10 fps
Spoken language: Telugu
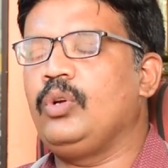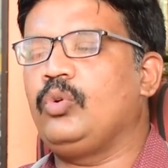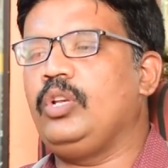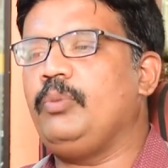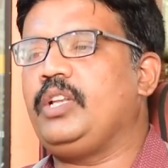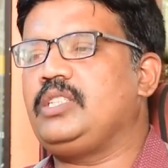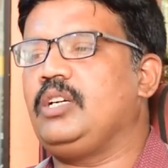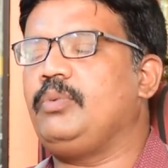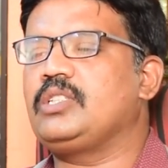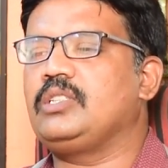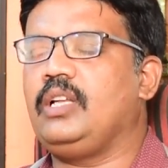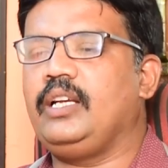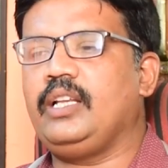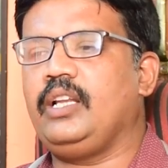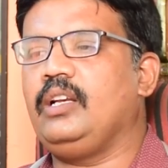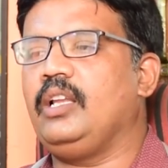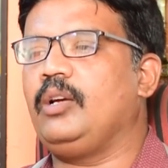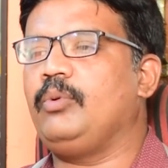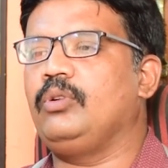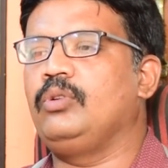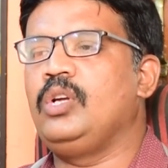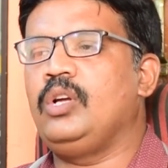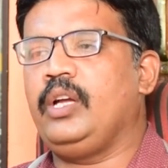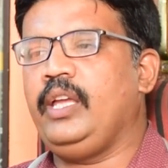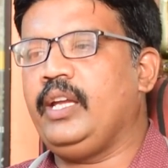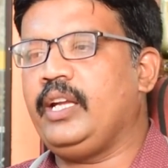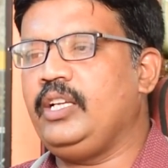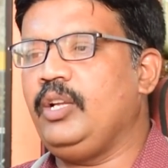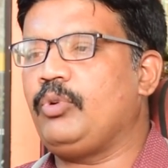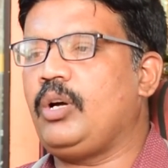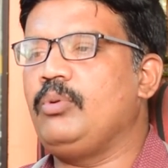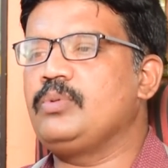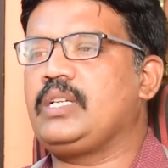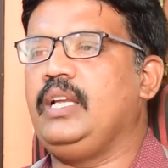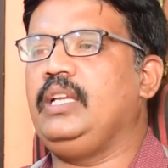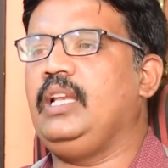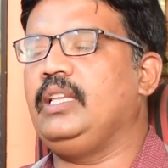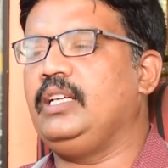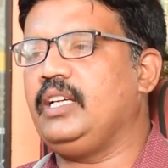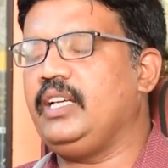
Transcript: కొన్ని ప్రత్యేక పరిస్థితులు అంటే రెగ్యులర్గా మనం ఈ కిడ్నీ ప్రాబ్లమ్స్ కానీ లేదంటే